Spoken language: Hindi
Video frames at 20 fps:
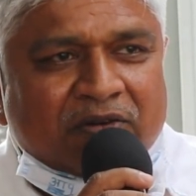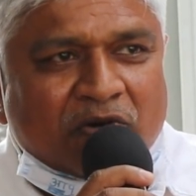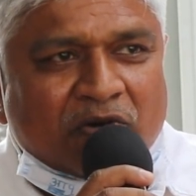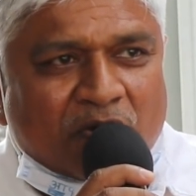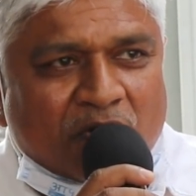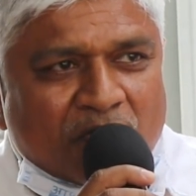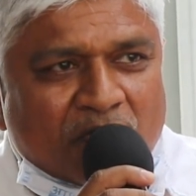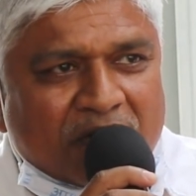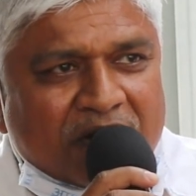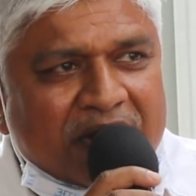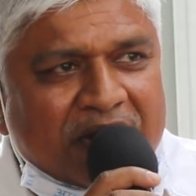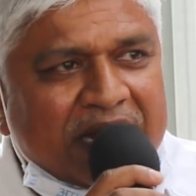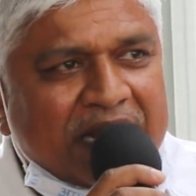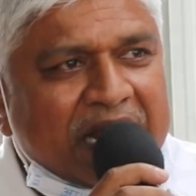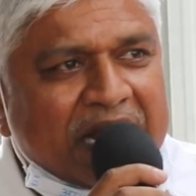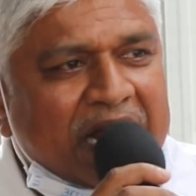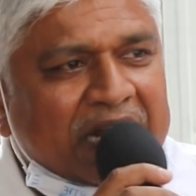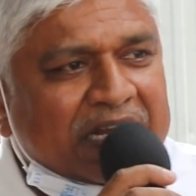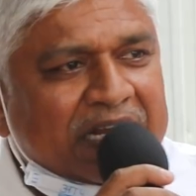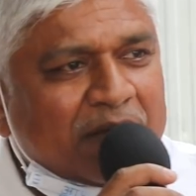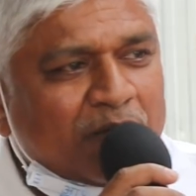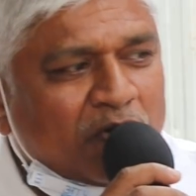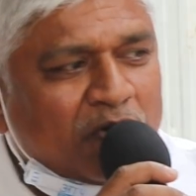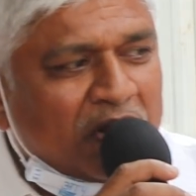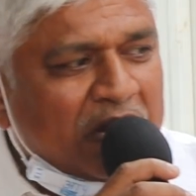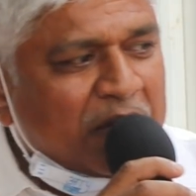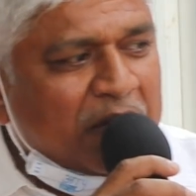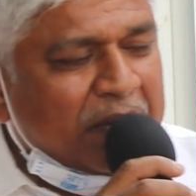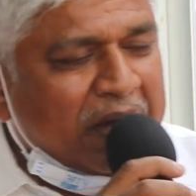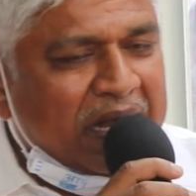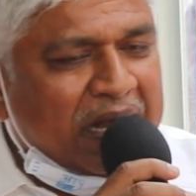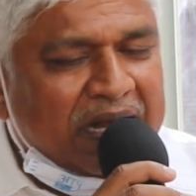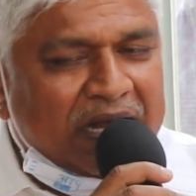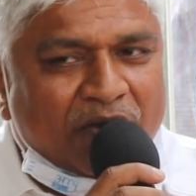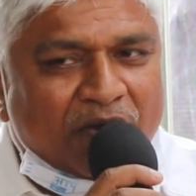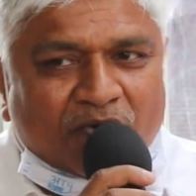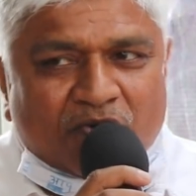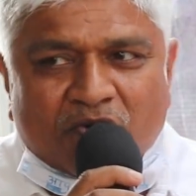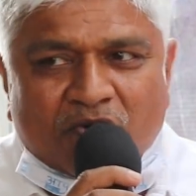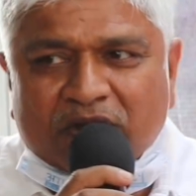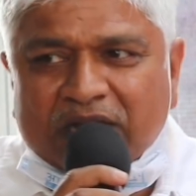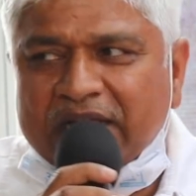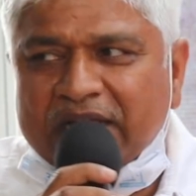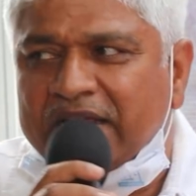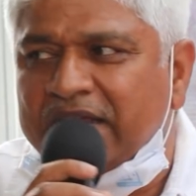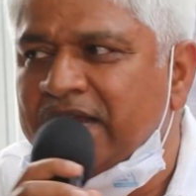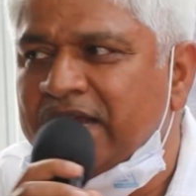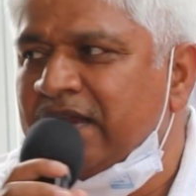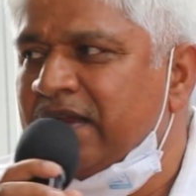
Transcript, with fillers: और उन्होंने यहाँ के भोले भाले लोगों के